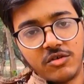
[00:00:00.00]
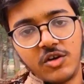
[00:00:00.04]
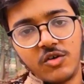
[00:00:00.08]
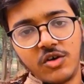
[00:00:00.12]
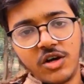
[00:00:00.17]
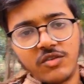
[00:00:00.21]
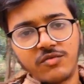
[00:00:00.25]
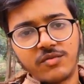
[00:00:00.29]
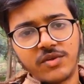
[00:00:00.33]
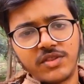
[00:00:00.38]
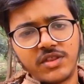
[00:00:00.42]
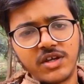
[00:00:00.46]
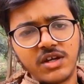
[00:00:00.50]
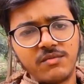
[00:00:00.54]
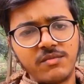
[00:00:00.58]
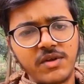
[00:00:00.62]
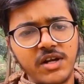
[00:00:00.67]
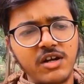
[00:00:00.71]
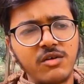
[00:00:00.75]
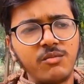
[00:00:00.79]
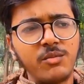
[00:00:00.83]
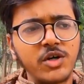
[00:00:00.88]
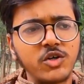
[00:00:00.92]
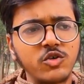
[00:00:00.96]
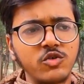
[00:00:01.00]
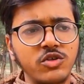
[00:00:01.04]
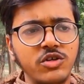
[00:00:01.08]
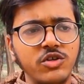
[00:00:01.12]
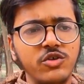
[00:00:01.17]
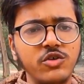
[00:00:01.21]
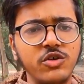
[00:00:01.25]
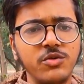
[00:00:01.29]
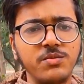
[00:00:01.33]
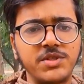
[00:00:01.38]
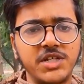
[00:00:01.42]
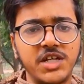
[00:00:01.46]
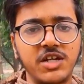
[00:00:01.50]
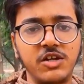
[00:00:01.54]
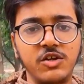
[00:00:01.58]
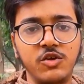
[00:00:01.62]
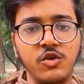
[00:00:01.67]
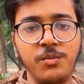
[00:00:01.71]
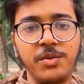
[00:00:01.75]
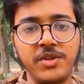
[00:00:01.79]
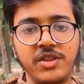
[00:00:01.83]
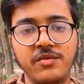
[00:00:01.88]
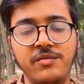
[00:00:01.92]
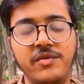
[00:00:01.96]
हेलो गाइस वंस अगेन वेलकम बैक टू द यूट्यूब
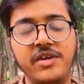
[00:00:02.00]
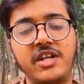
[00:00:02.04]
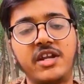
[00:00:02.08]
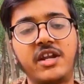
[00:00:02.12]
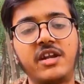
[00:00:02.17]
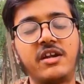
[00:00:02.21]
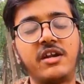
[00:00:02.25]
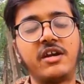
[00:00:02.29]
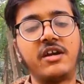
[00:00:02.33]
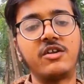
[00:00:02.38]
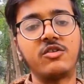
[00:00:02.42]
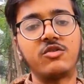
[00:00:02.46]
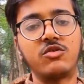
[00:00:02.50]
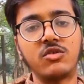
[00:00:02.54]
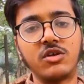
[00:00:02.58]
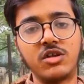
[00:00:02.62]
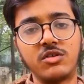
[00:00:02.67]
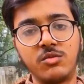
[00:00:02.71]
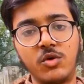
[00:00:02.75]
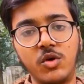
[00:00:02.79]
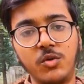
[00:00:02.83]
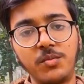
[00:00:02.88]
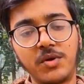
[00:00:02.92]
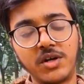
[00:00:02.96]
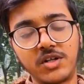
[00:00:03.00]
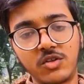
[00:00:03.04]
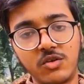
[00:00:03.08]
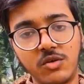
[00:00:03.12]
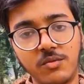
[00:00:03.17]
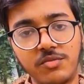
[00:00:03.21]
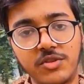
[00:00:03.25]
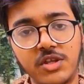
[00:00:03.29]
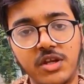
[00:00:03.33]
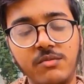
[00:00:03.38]
चैनल यूपी सेवेंटी नाइन राइडर्स होगा होप करता हूँ